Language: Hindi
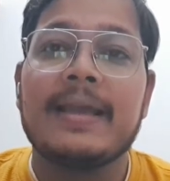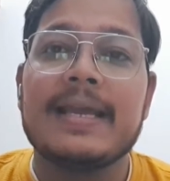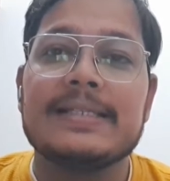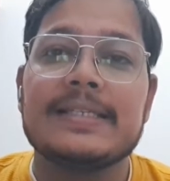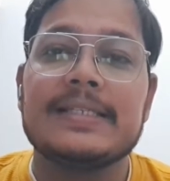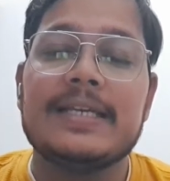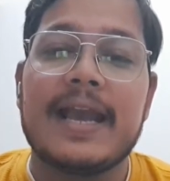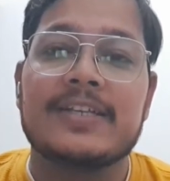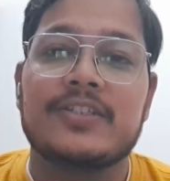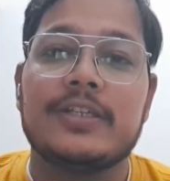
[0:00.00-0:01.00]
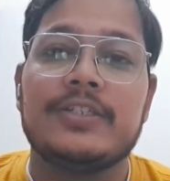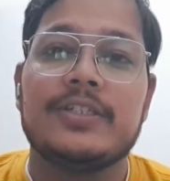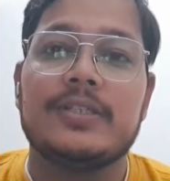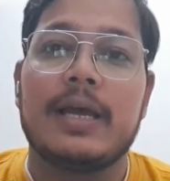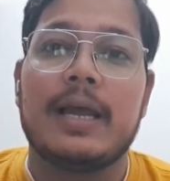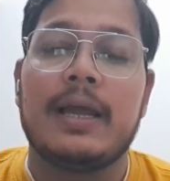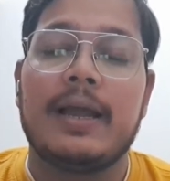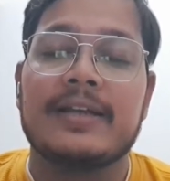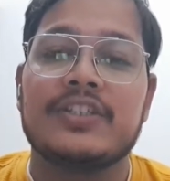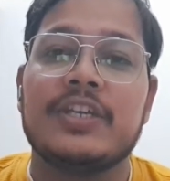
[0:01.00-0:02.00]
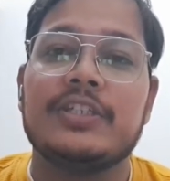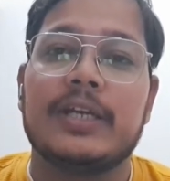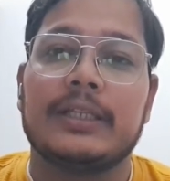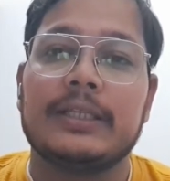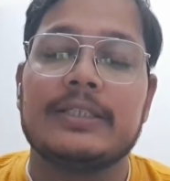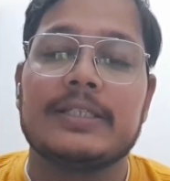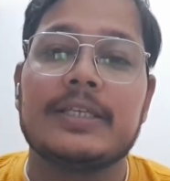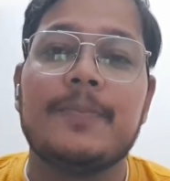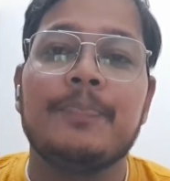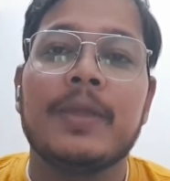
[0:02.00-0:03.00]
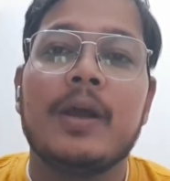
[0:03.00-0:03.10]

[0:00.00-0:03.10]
गैसेस की एक्सचेंजेस एक्सचेंज करते हैं जैसे